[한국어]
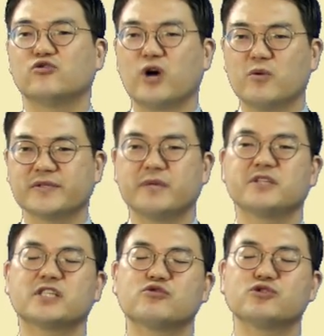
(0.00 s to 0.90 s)
누가복음
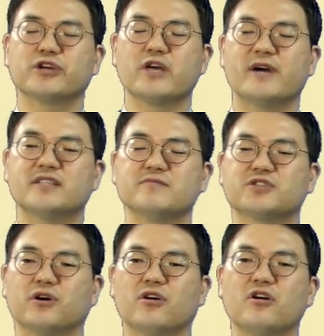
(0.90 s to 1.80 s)
3장 19절의
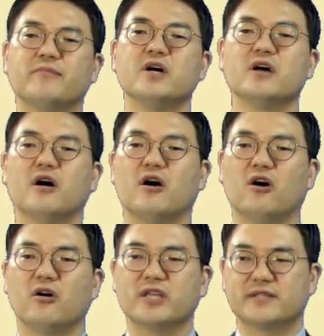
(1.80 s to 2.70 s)
말씀처럼 어,